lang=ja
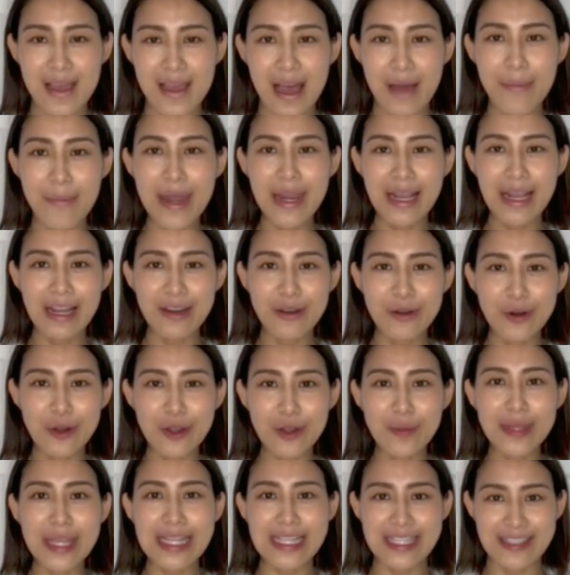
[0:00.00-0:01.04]
アメリカの子
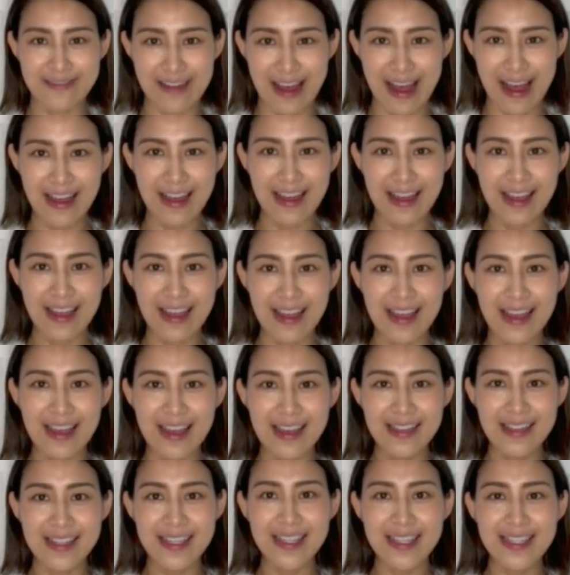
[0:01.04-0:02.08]
どもたちは
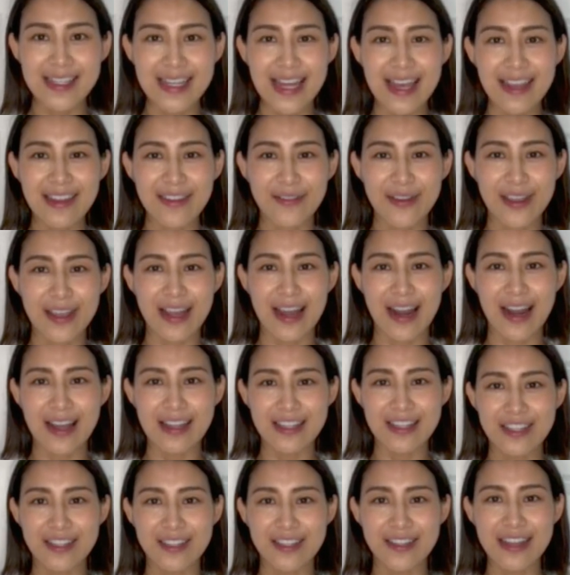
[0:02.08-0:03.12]
小さい時から
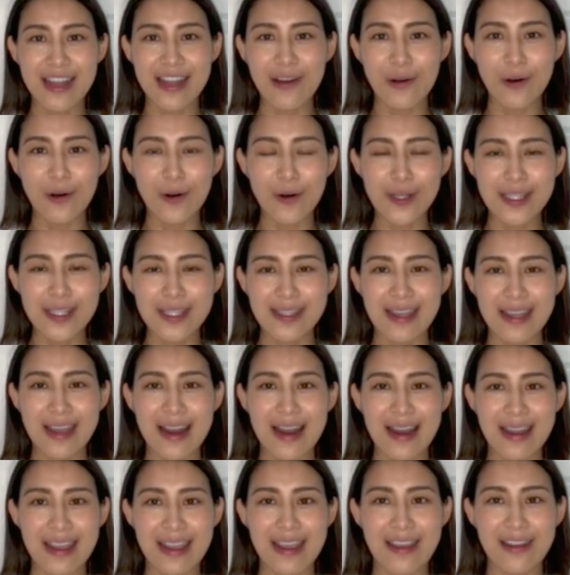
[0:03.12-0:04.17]
自主性を押し付け
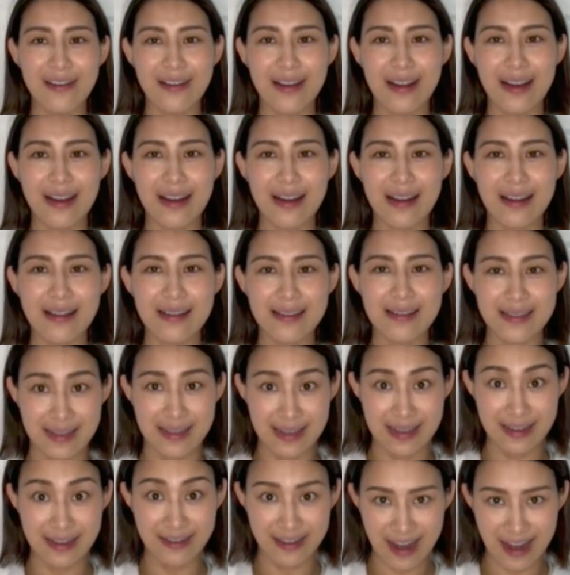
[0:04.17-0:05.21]
られて
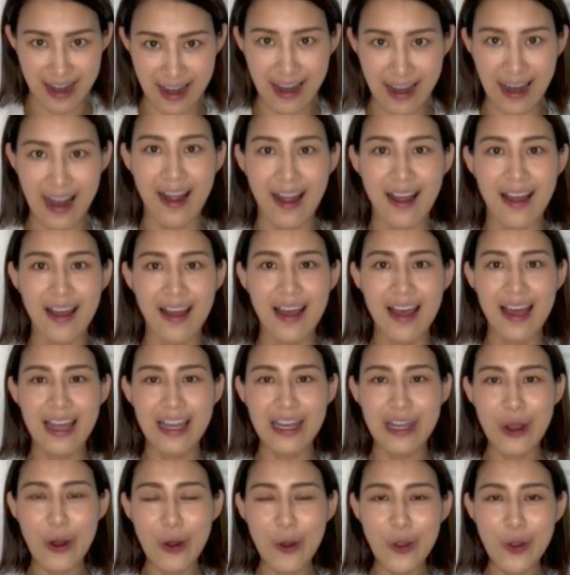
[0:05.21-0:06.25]
いるからか、
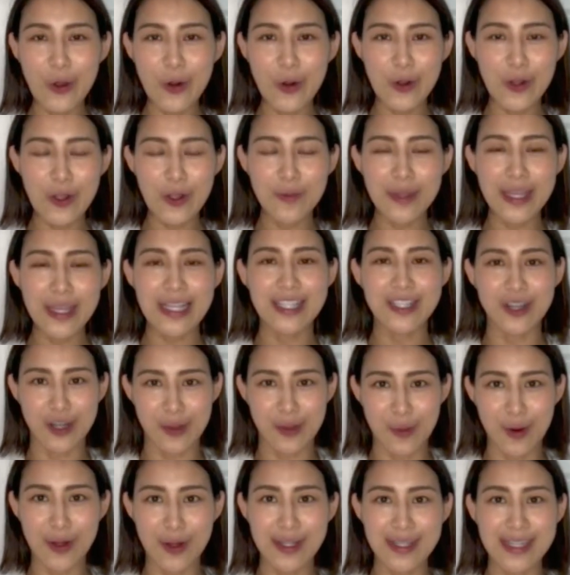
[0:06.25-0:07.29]
日本の子どもたちより
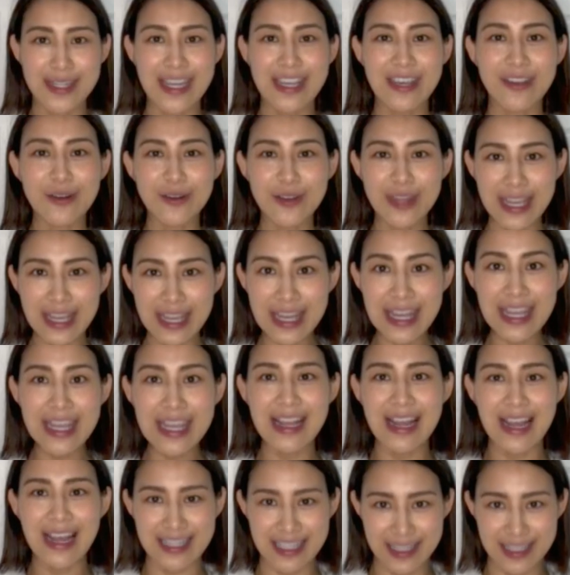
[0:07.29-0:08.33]
も積極的
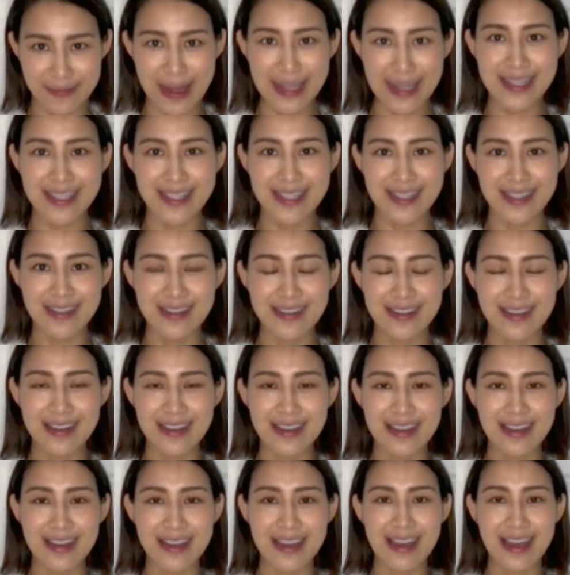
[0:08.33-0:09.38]
に感じます。
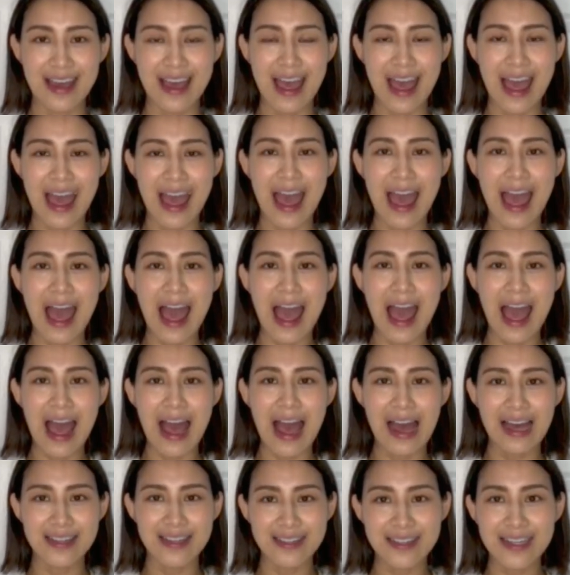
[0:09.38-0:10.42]

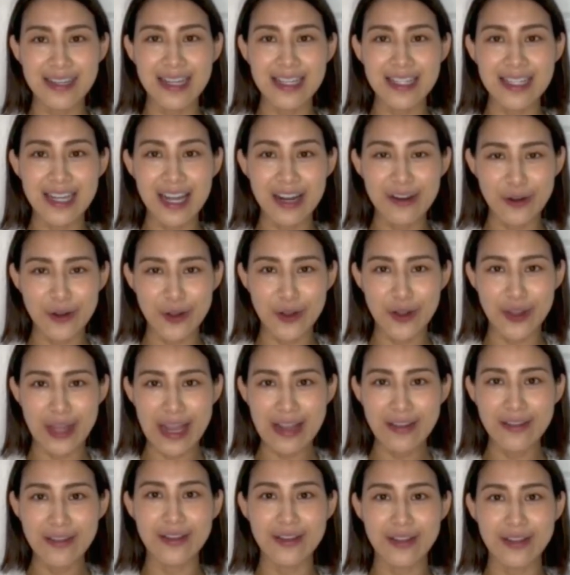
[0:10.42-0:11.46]
恥ずかしがること
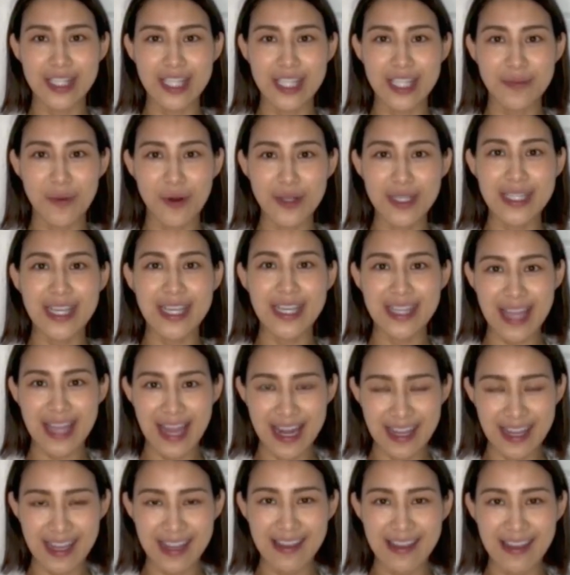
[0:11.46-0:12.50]
なく質問してきたり、